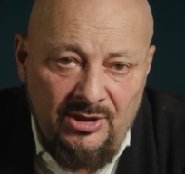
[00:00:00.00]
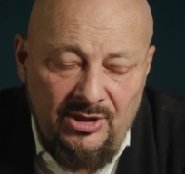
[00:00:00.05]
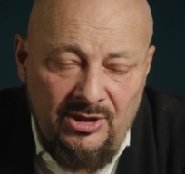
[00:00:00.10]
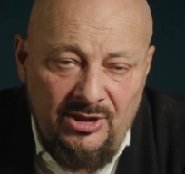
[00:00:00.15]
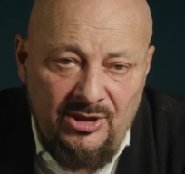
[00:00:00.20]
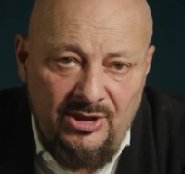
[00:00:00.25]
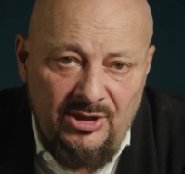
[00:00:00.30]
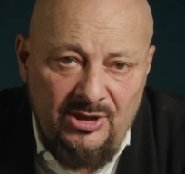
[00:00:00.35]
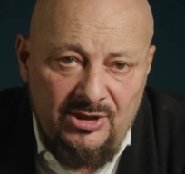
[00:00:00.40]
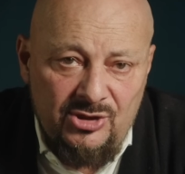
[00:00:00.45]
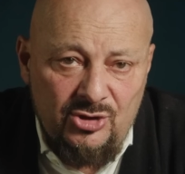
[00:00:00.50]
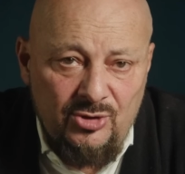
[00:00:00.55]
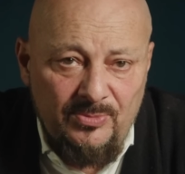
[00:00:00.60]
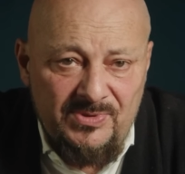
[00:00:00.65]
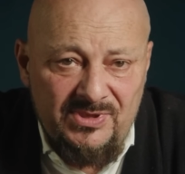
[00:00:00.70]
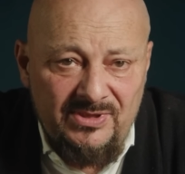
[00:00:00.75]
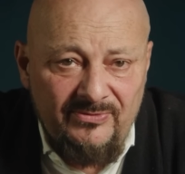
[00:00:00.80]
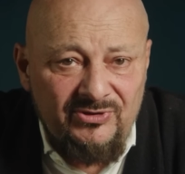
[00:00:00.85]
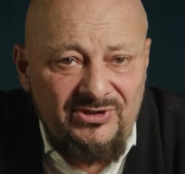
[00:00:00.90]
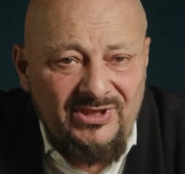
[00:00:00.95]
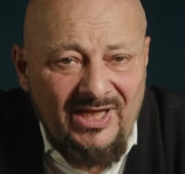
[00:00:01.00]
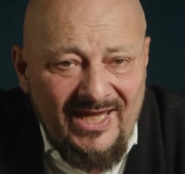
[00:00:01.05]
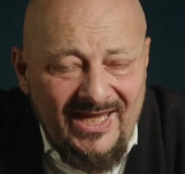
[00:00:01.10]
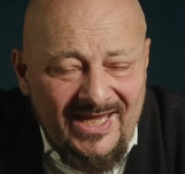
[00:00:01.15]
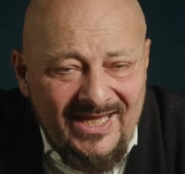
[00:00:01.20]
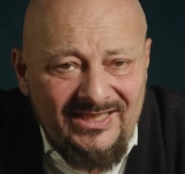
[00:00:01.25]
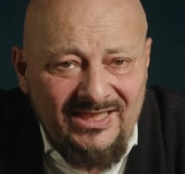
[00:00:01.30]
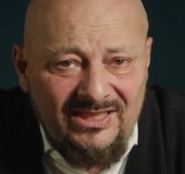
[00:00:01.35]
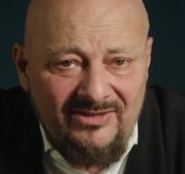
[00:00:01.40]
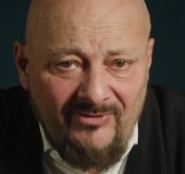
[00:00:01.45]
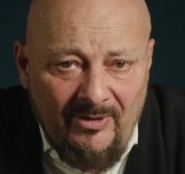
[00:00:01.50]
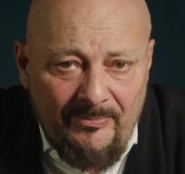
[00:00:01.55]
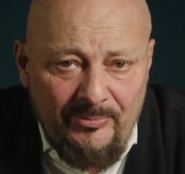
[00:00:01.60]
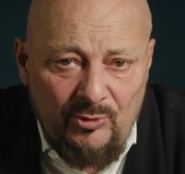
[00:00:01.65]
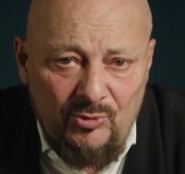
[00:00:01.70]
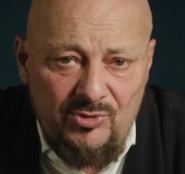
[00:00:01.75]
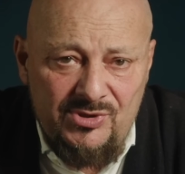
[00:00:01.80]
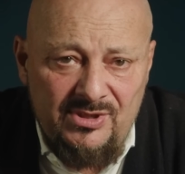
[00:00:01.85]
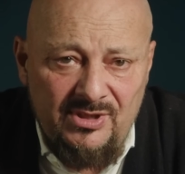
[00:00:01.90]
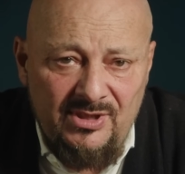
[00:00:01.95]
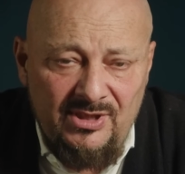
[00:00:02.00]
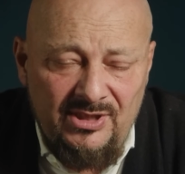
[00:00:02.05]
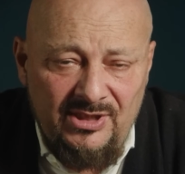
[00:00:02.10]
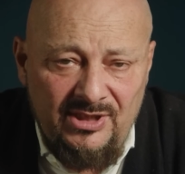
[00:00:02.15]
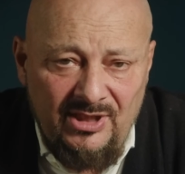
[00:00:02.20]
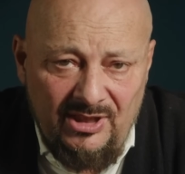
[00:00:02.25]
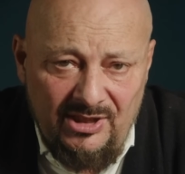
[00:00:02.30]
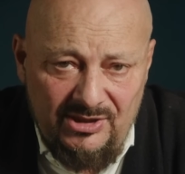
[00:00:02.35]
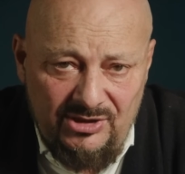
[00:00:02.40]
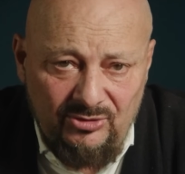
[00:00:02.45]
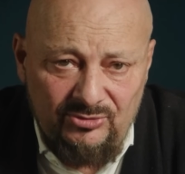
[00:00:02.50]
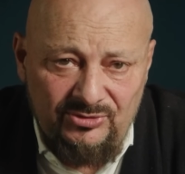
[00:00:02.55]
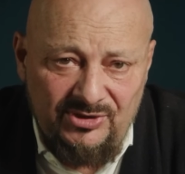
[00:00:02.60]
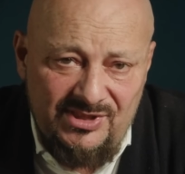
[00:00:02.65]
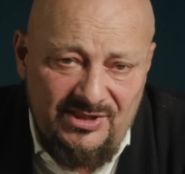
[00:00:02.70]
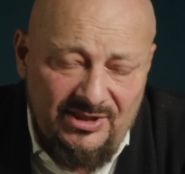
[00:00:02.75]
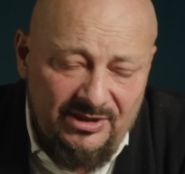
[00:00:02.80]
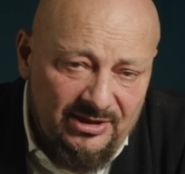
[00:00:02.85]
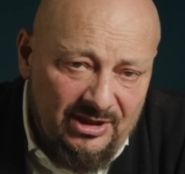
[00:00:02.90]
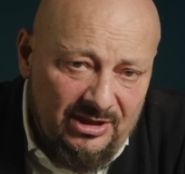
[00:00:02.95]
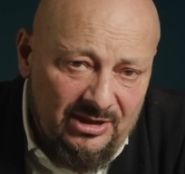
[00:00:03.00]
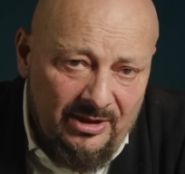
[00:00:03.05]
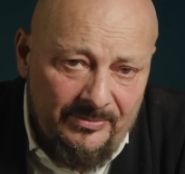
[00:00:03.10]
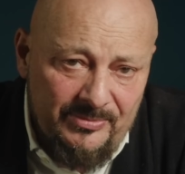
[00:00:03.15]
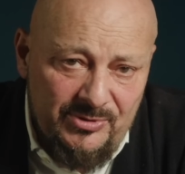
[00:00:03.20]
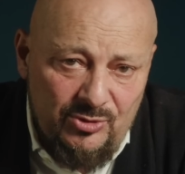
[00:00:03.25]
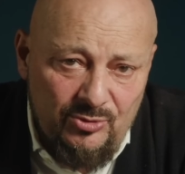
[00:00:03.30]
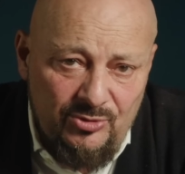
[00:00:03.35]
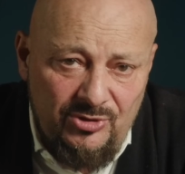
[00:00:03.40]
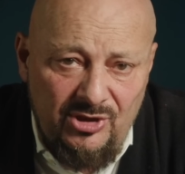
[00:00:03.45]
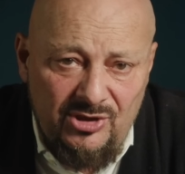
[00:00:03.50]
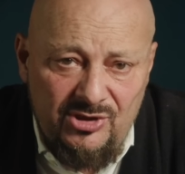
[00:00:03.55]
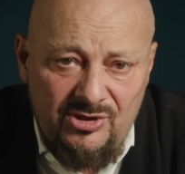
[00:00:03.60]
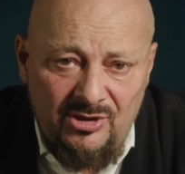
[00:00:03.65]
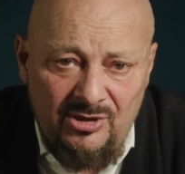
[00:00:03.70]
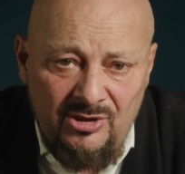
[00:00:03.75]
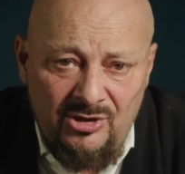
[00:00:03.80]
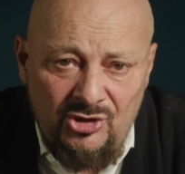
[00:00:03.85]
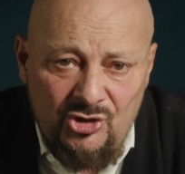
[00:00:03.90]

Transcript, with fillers: И, собственно, вот этот вопрос я хотел досконально обсудить,